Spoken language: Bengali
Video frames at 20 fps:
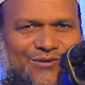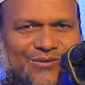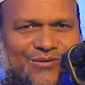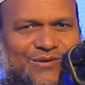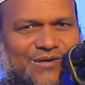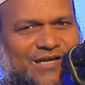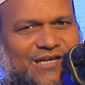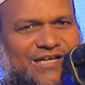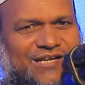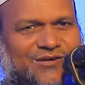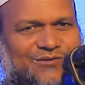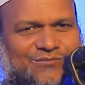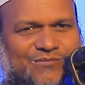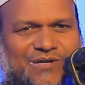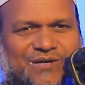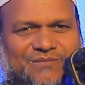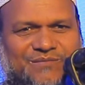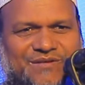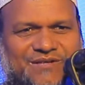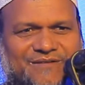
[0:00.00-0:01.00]
করুক আল্লাহ
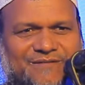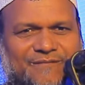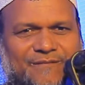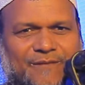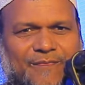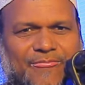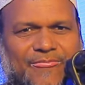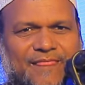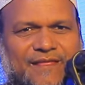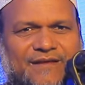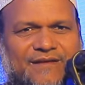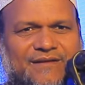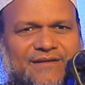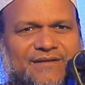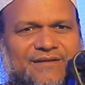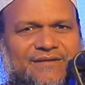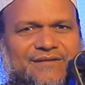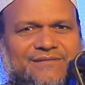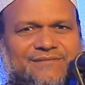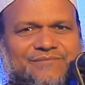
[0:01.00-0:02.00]
আমিন
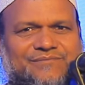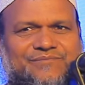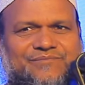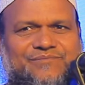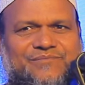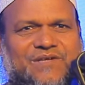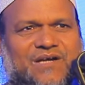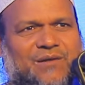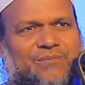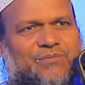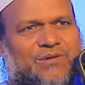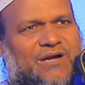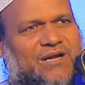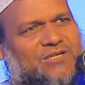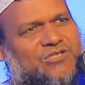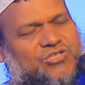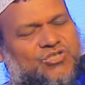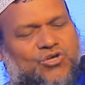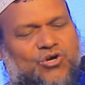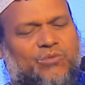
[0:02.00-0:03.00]
আপনারা
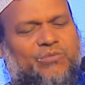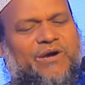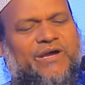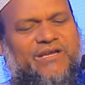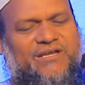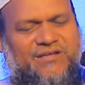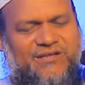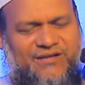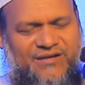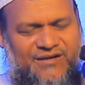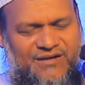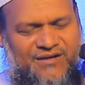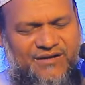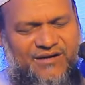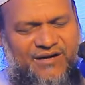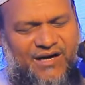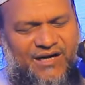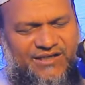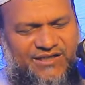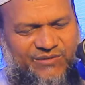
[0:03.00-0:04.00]
সবাই
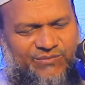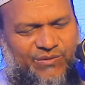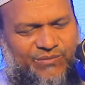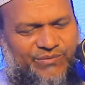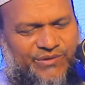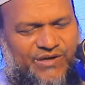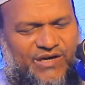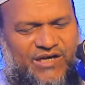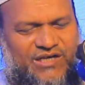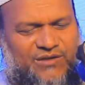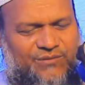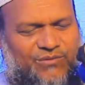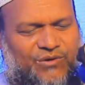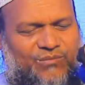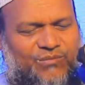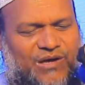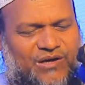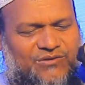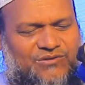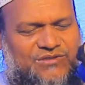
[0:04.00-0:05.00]
হাঁটাবো
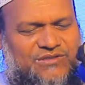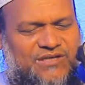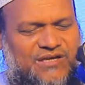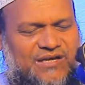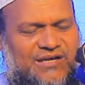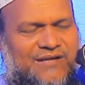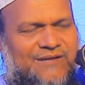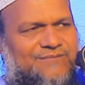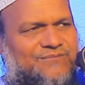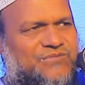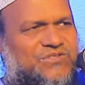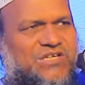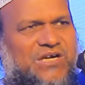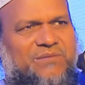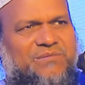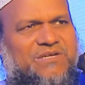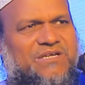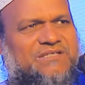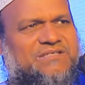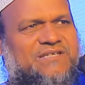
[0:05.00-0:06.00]
বীর মানুষ
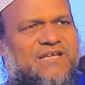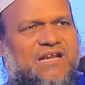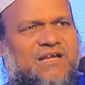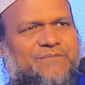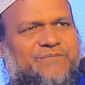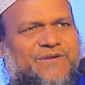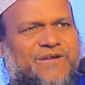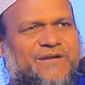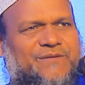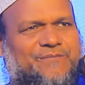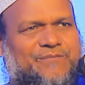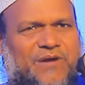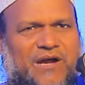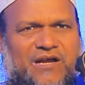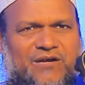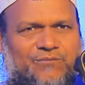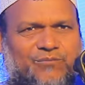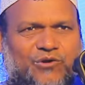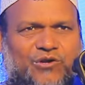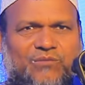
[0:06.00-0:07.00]
জামিয়া সালাফে
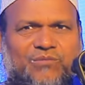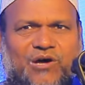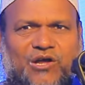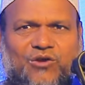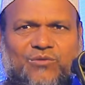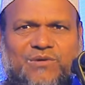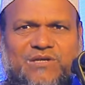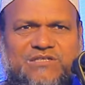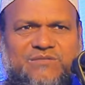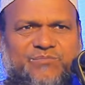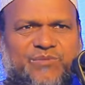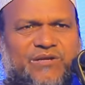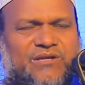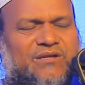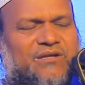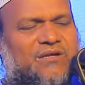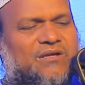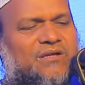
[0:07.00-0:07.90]
প্রাণপণে ভালোবাসবেন